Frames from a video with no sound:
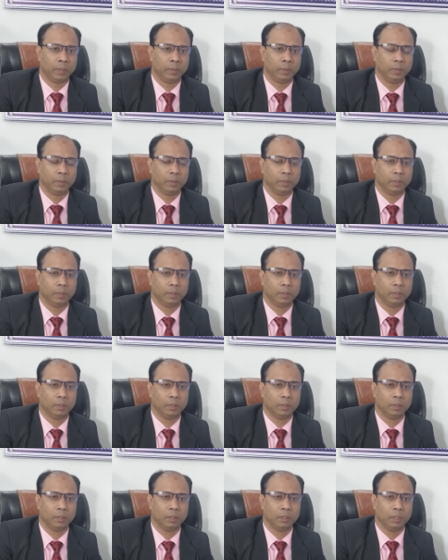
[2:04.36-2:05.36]
পারো
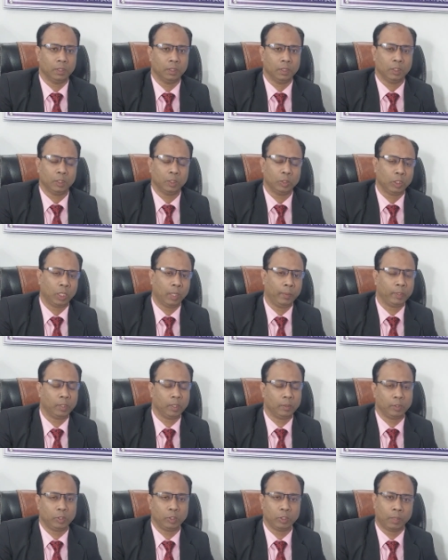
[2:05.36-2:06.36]
তবে
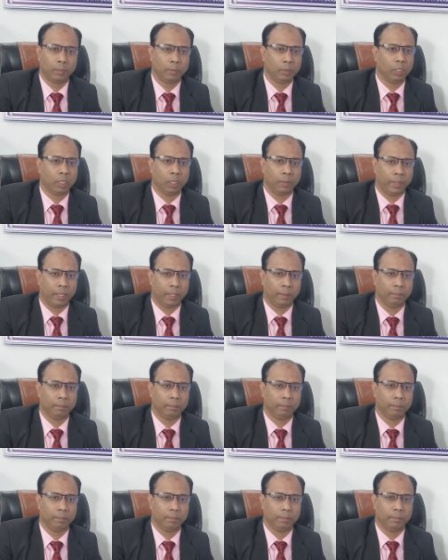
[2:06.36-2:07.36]
তুমি সফল হবে
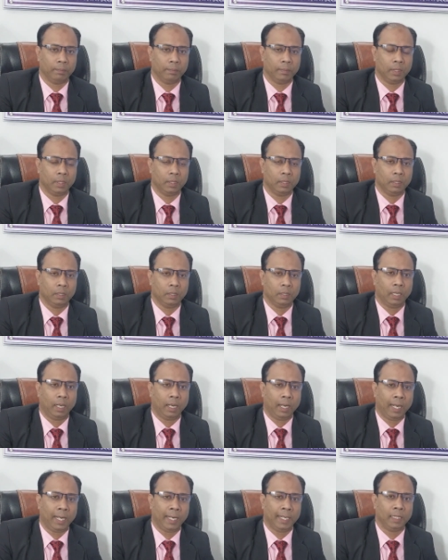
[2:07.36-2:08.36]

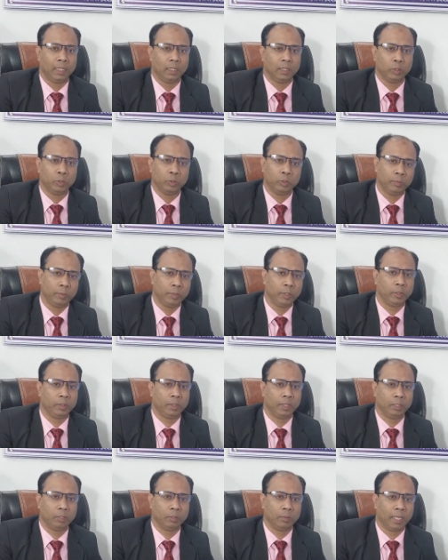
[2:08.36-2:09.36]
আর তুমি
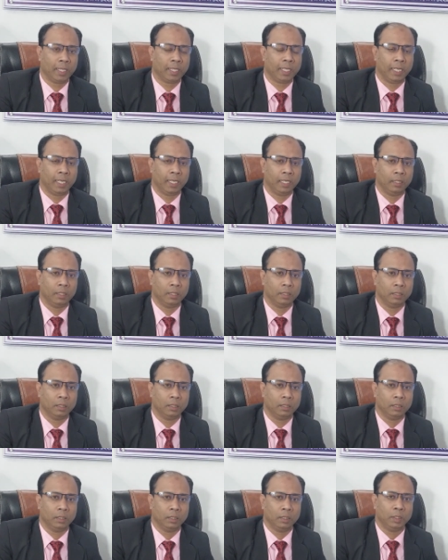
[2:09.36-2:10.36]
যদি তোমাকে
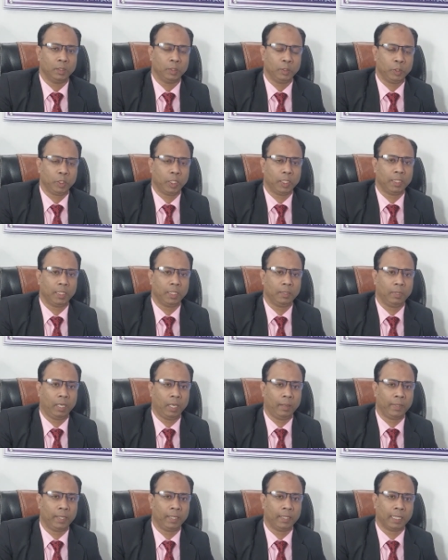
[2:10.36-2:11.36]

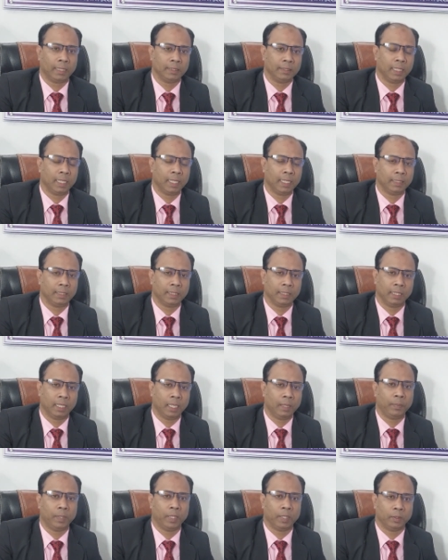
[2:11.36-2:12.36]
সঠিকভাবে কাজে লাগাতে
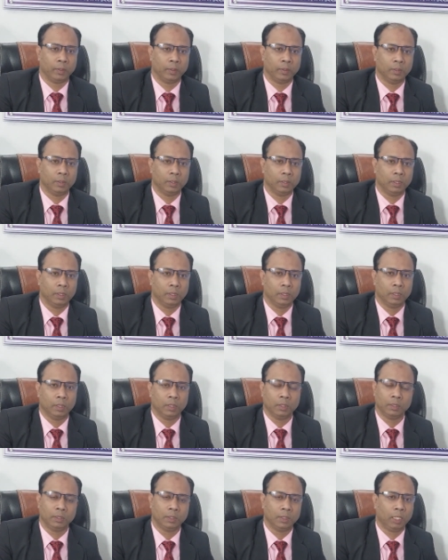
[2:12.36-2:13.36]
না পারো
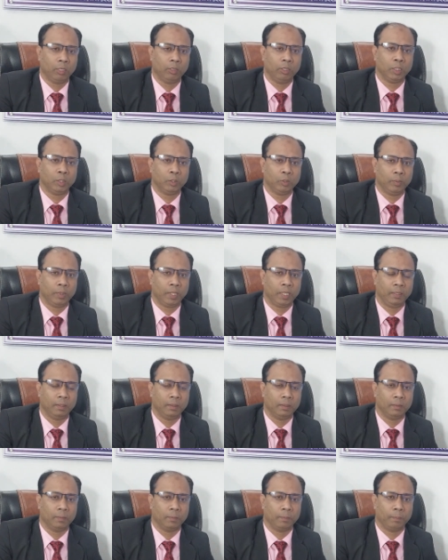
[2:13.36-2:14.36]
তাহলে তুমি
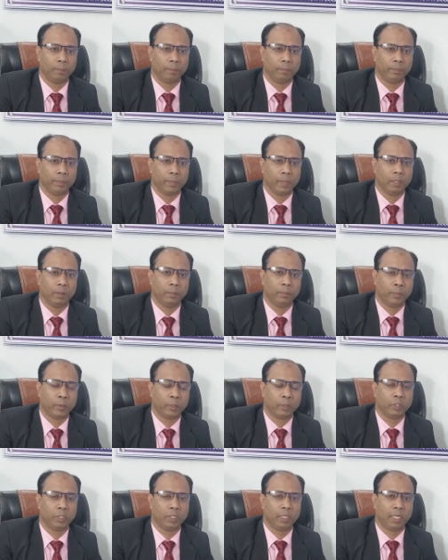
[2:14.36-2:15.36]

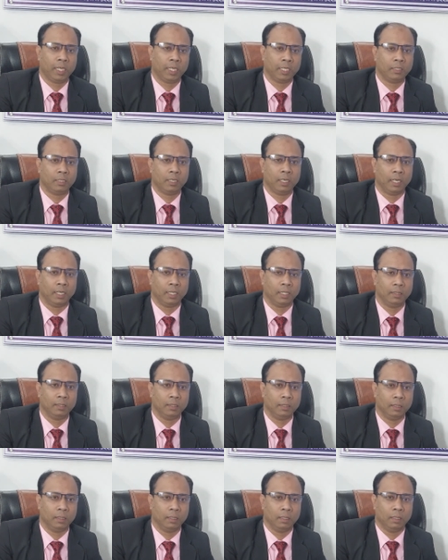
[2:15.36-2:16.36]
প্রতিটি ক্ষেত্রেই
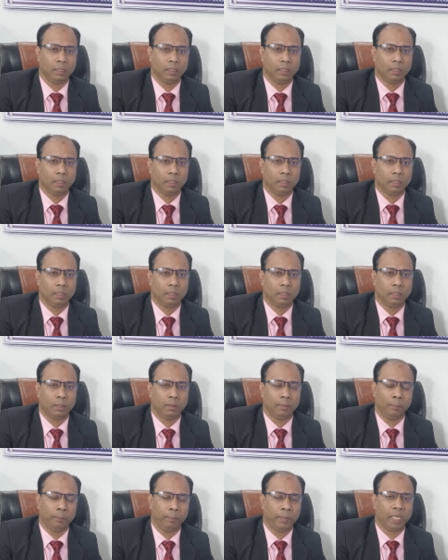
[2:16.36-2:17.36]

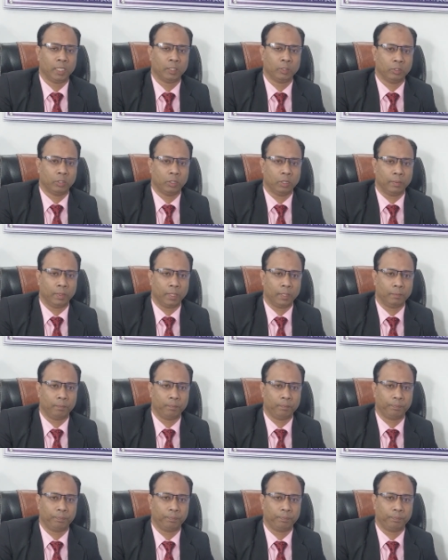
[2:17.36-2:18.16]
ব্যর্থ হবে